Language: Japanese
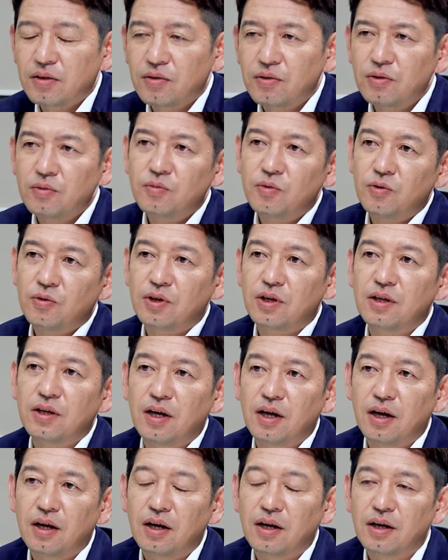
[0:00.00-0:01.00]
ていうのも大き
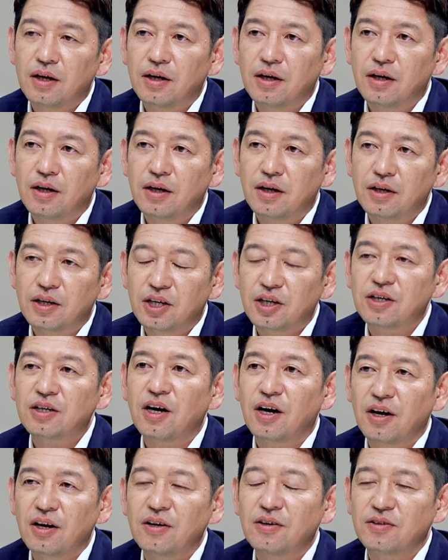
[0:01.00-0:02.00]
なきっ
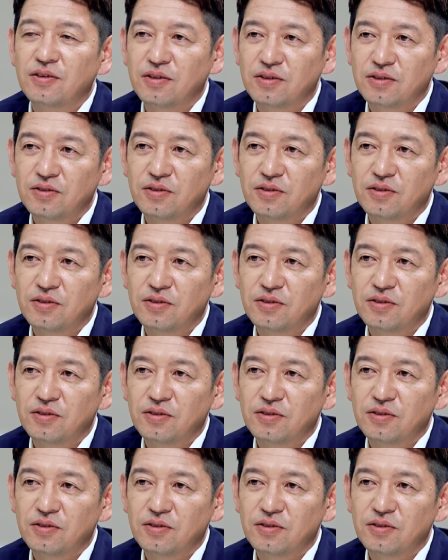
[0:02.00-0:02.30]
かけなんで